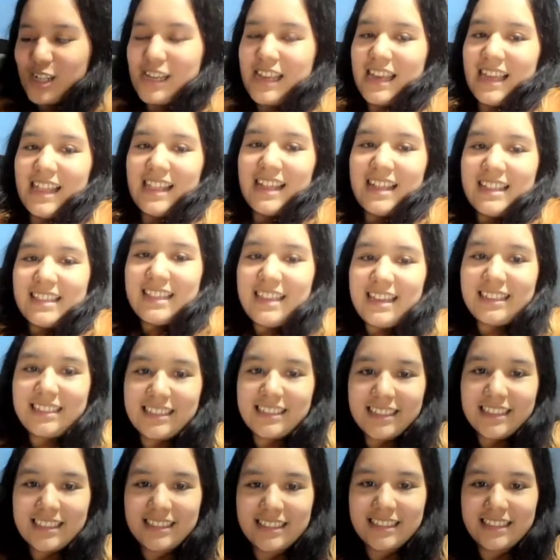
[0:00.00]
quedan
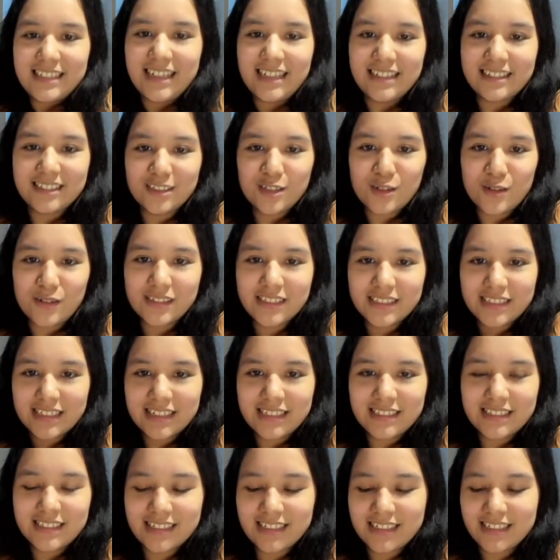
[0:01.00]
estas tres
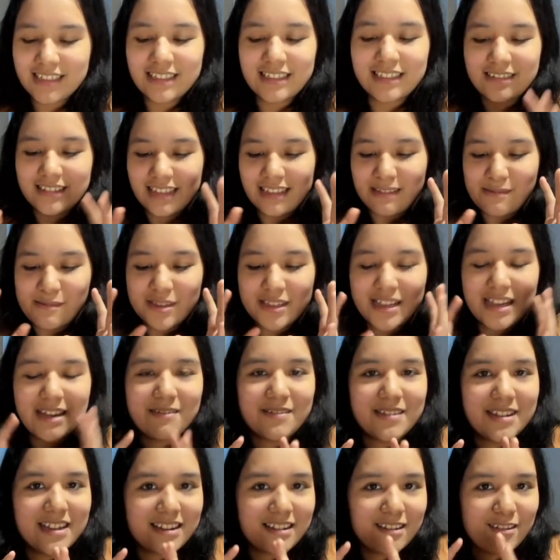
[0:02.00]
cosas que tenemos que
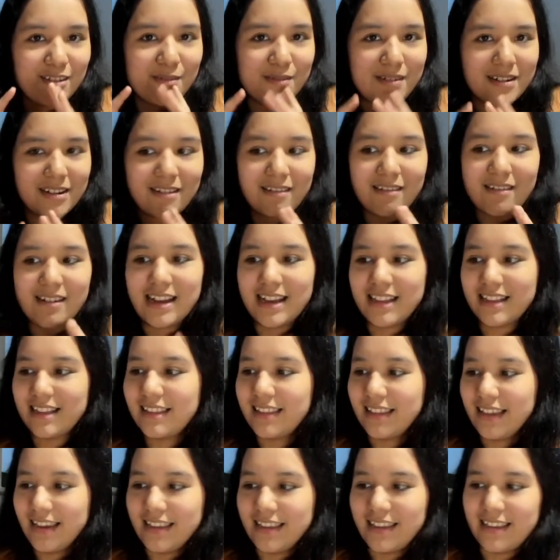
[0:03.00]
abrirlo y verlo a
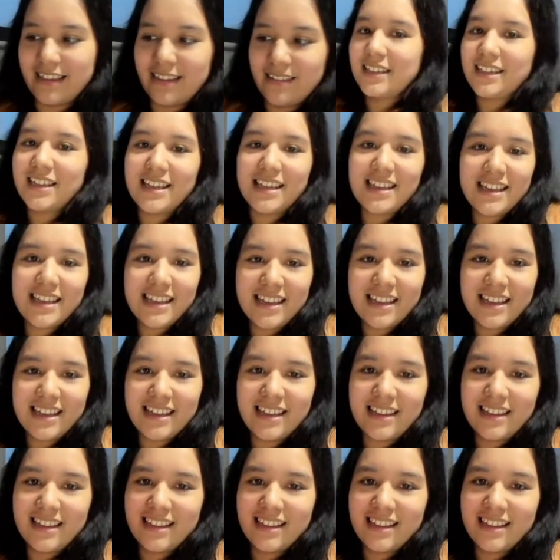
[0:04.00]
detalle. Y